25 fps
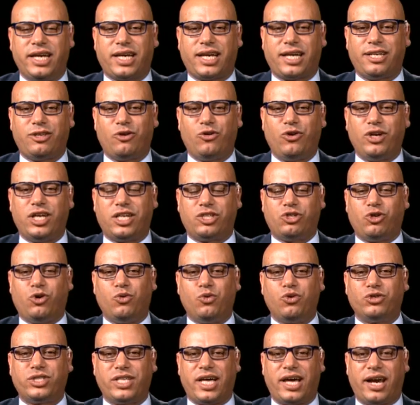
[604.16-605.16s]
يقدروا
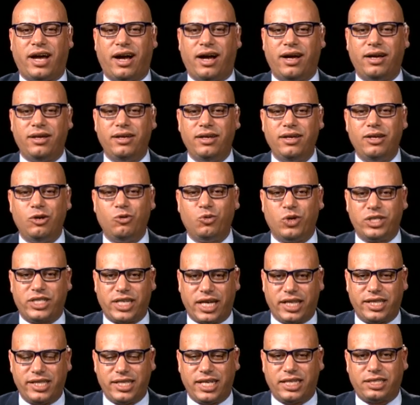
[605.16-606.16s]
يرجعوا وزراء واش
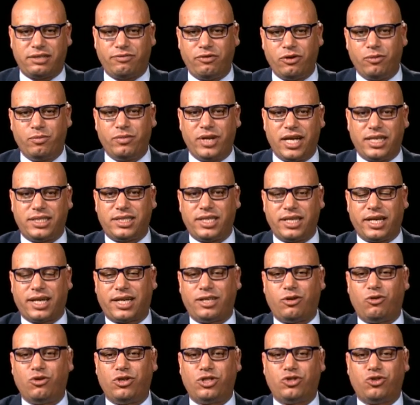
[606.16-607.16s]
هاد الناس فيهم ناس اللي
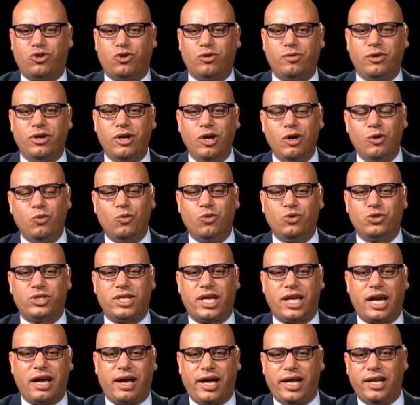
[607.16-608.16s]
يقدروا يرجعوا
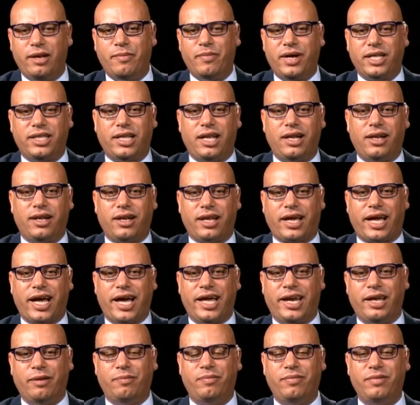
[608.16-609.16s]
وزراء المدى
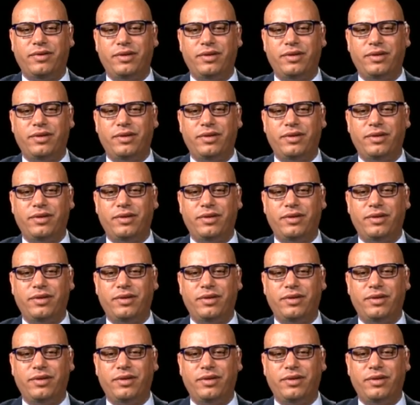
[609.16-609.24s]
القريب